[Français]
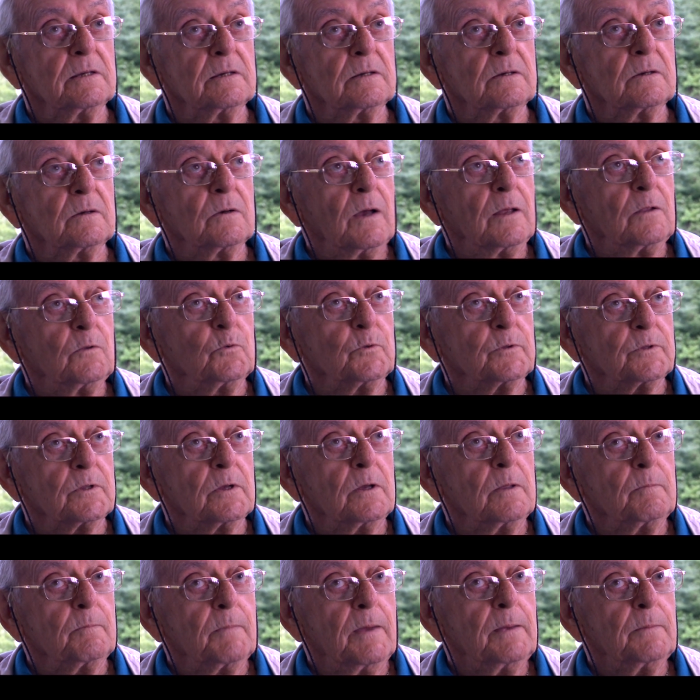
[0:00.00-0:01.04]
Euh, à
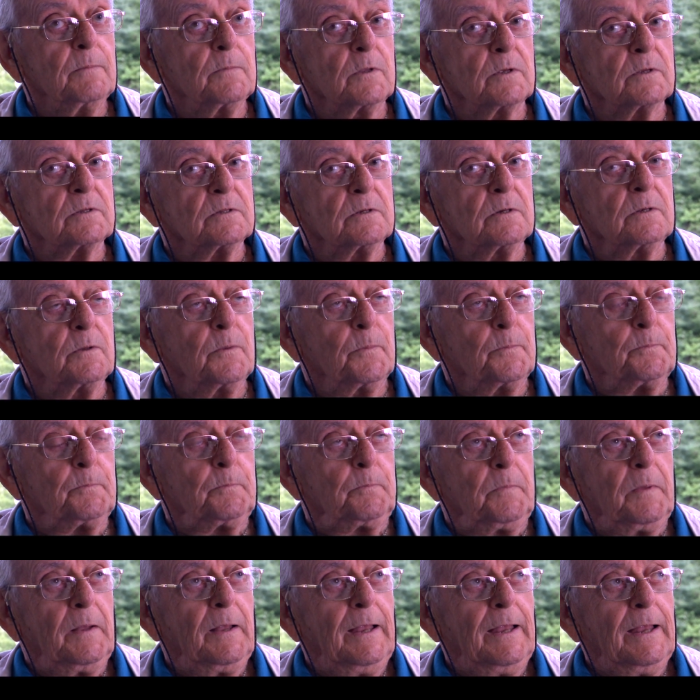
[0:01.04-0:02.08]
l'automne même, lorsque
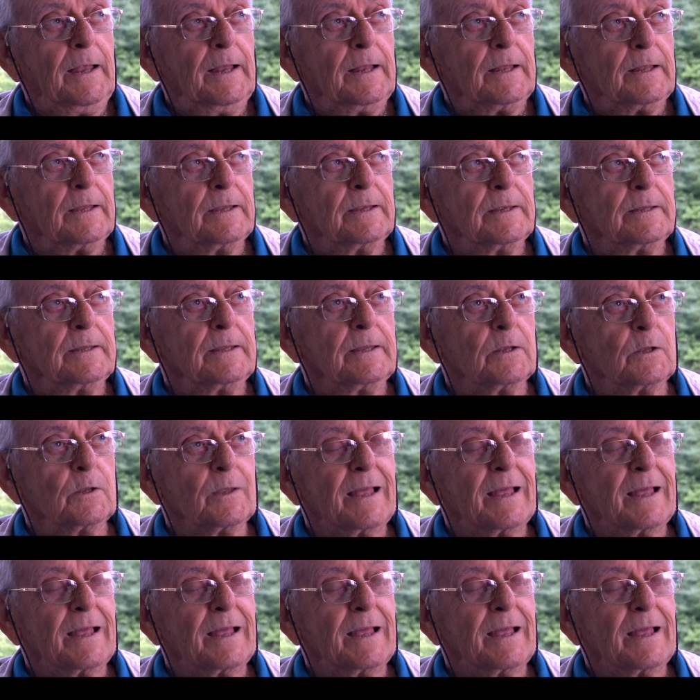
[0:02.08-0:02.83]
le